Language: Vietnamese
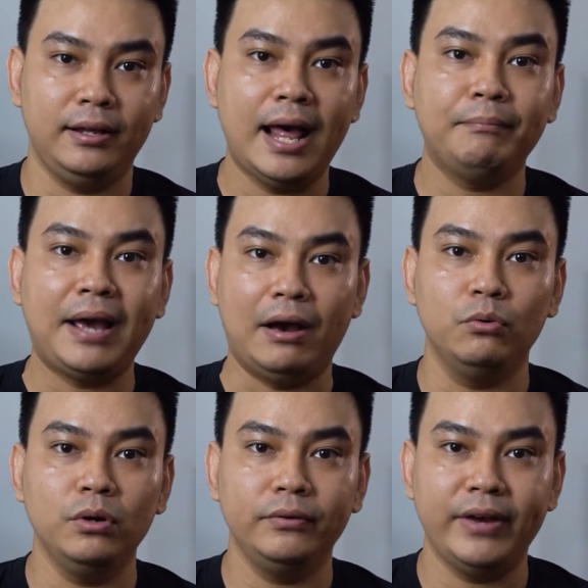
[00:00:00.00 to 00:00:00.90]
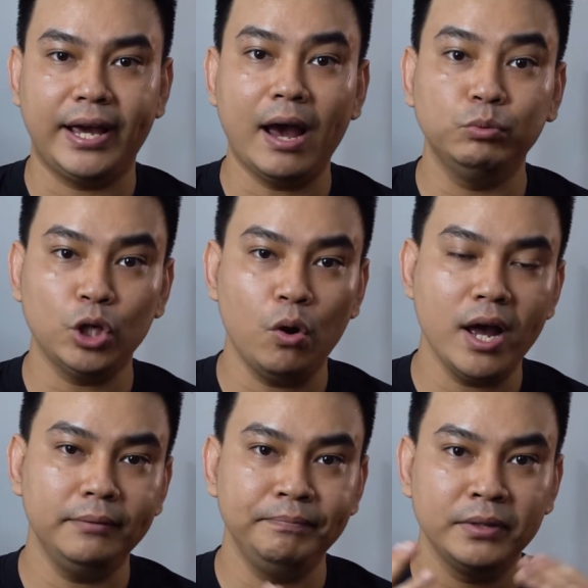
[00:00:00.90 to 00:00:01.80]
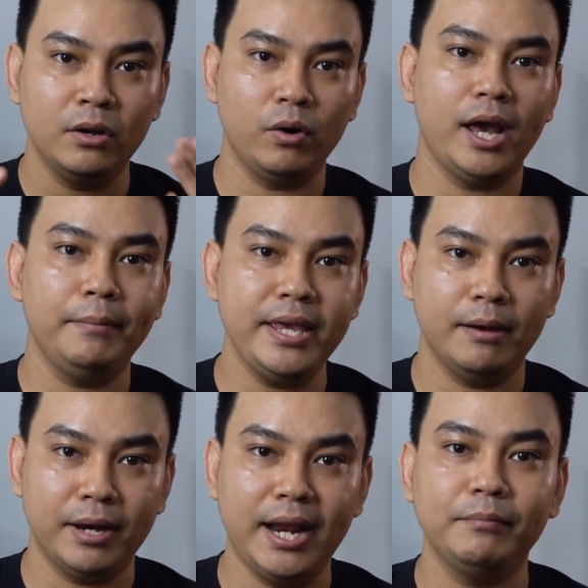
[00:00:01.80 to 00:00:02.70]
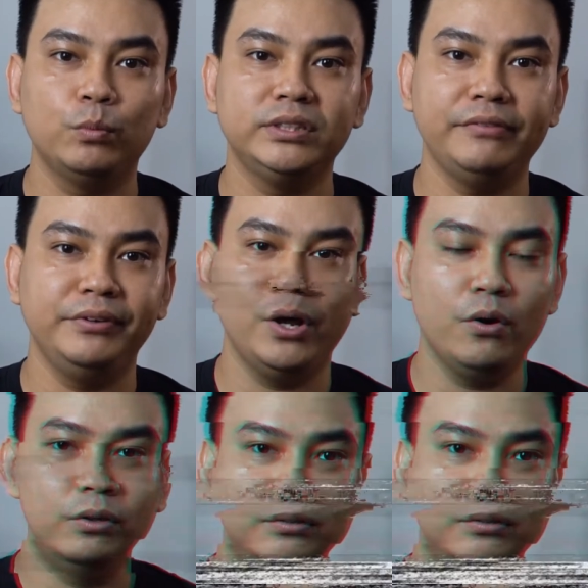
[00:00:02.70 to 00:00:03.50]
tham khảo về cái thông số ha ok bây giờ mời anh em cùng xem video